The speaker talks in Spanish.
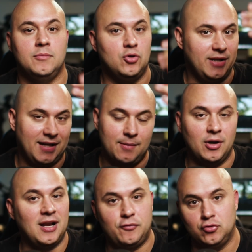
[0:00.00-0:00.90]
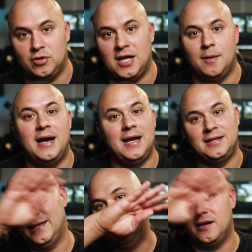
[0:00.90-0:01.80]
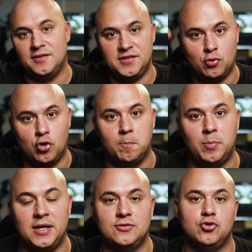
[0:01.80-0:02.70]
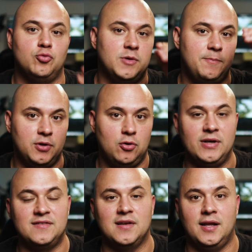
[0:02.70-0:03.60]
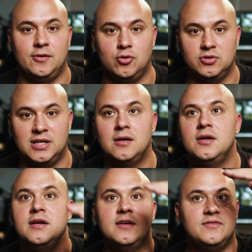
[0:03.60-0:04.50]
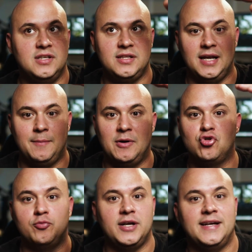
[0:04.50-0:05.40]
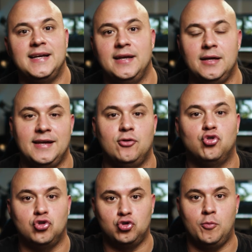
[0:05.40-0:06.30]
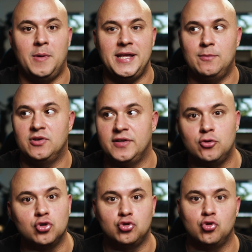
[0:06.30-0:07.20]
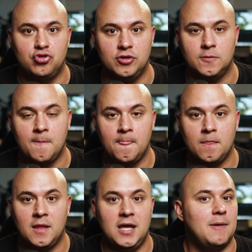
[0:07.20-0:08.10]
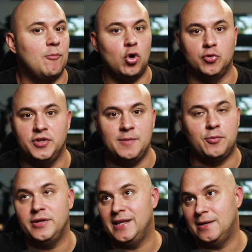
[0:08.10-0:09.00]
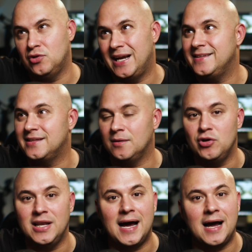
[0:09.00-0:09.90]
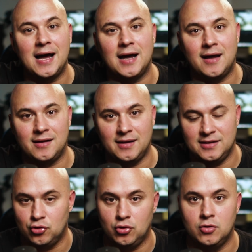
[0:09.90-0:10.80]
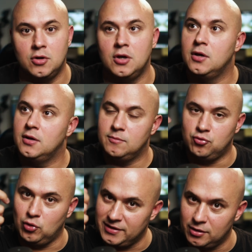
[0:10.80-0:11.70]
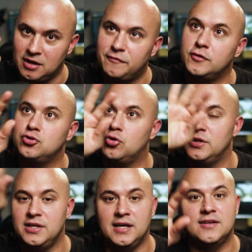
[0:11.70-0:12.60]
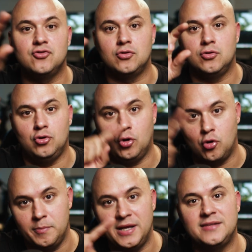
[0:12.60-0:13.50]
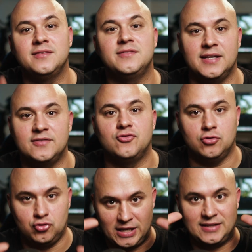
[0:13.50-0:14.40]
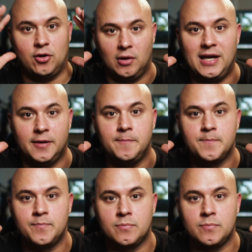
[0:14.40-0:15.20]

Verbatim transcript: no tienes que poner la foto nada más, él te lee el recibo completo y tú puedes ponerlo quizás en las notas. Si tienes, vamos a suponer que nosotros vayamos a hacer construcción, y vamos a un depósito y tenemos una lista muy larga de todo. Tú le tiras una foto y eso lo convierte en texto, o sea, te lo lee